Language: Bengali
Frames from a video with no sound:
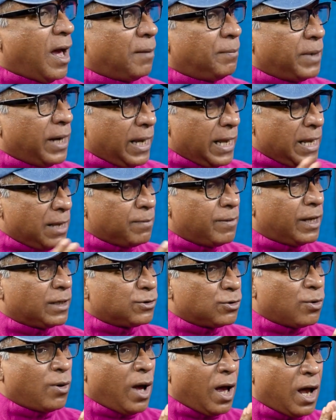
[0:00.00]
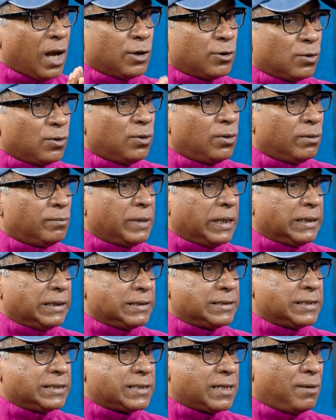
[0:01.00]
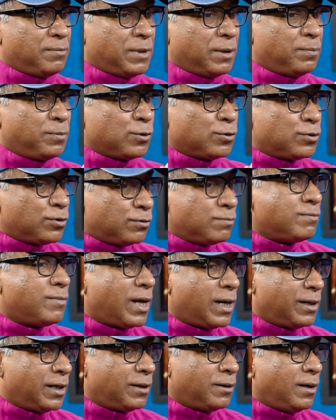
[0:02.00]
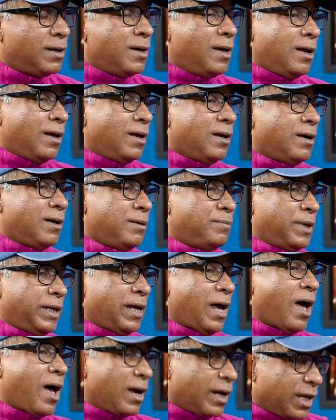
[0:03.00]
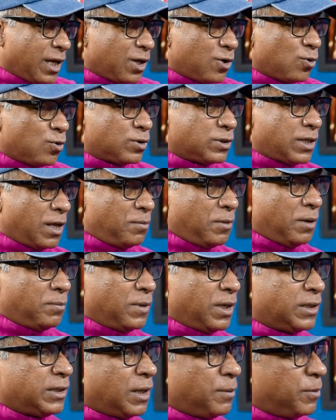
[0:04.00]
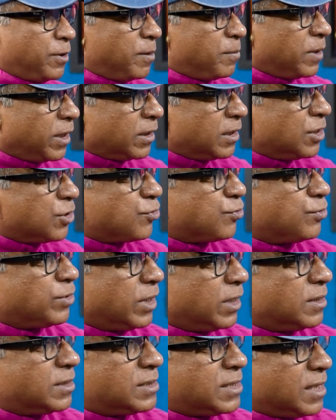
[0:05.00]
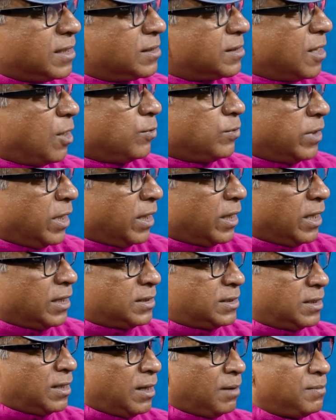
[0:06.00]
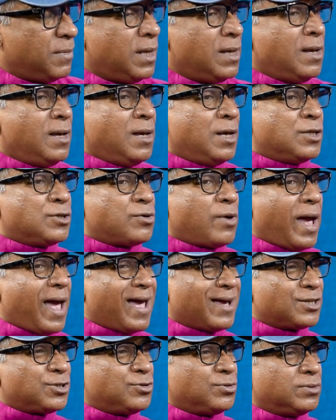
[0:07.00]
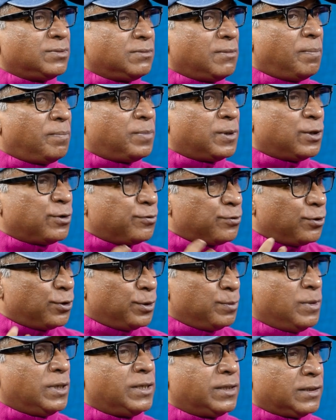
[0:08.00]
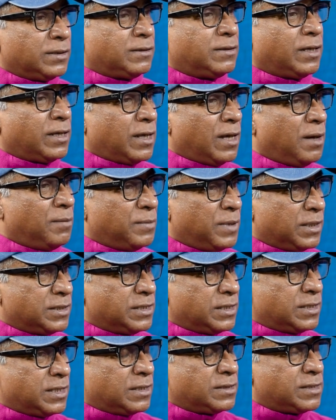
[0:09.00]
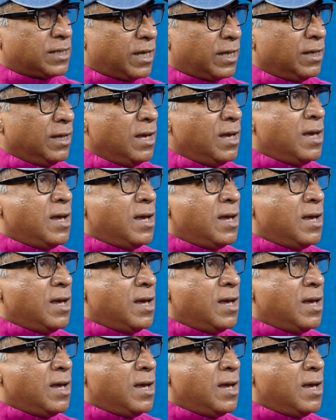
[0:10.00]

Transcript: আমরা এইবার তো আরো মানে যেটা আমরা প্রথমবারের মানে আগে করতাম আমরা তারপরে আমরা কিছুদিন সিং সাউন্ডে গেছিলাম তো একজন পারফর্মারের থেকে আমরা যেটা চাই